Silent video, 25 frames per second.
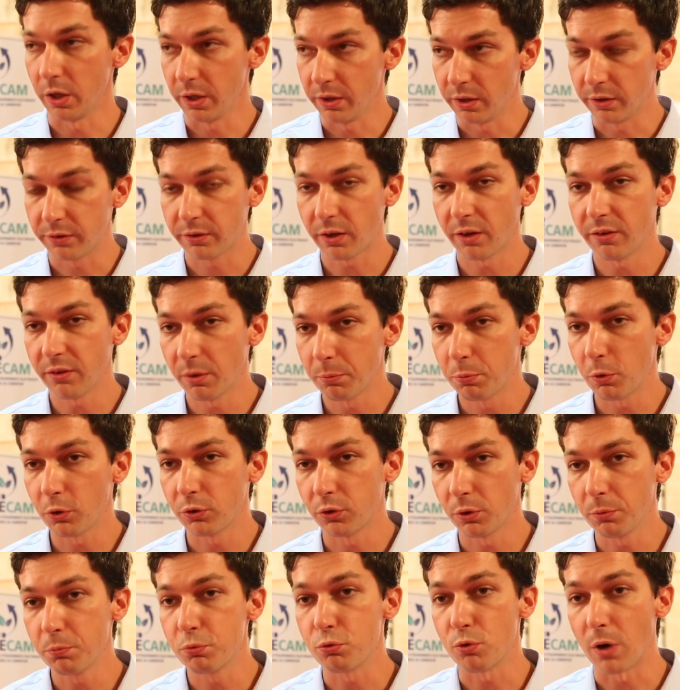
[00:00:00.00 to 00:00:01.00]
il est très
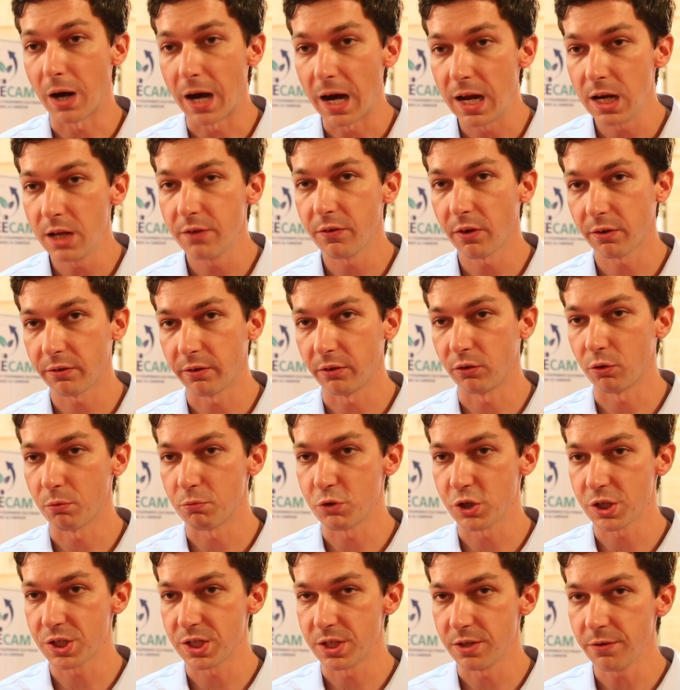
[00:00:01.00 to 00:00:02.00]
important pour aller vers cet
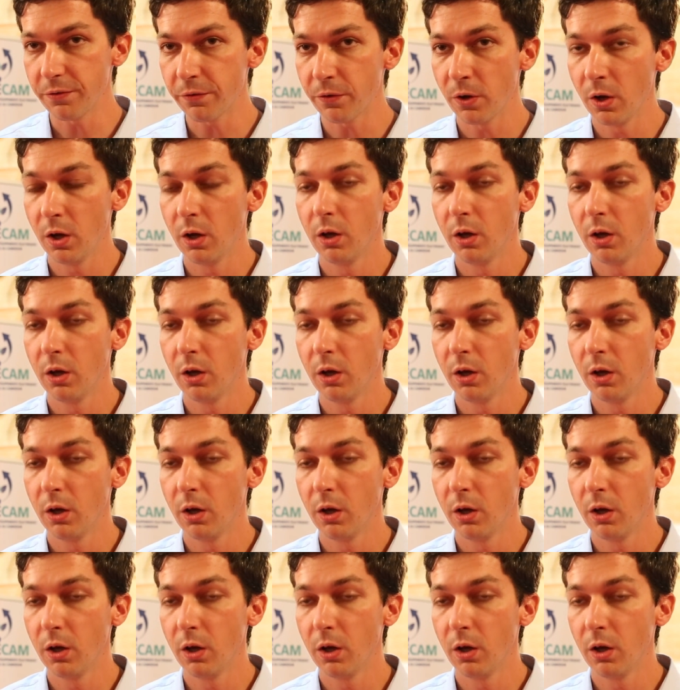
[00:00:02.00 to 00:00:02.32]
objectif